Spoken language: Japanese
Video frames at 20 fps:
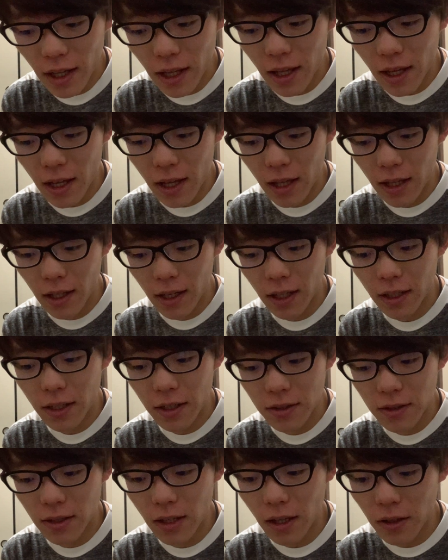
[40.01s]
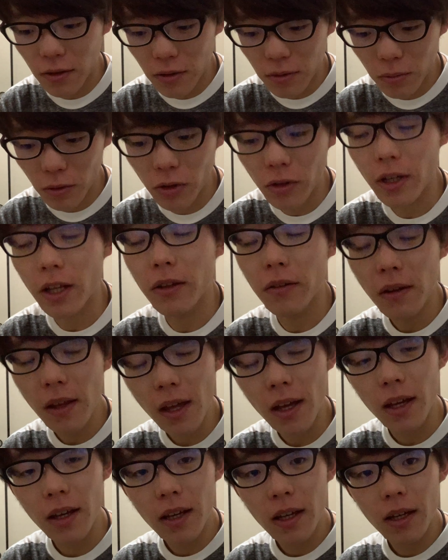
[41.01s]
えー、必ず出るものなの
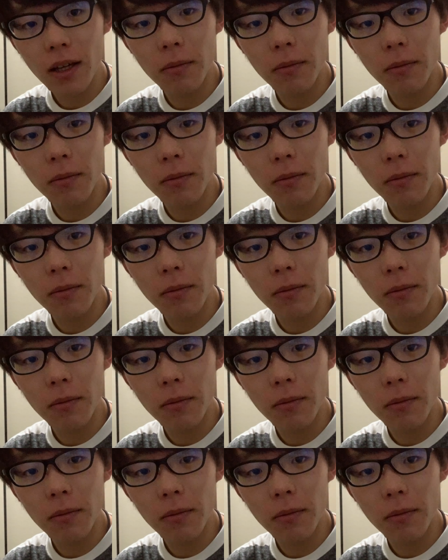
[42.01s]
で、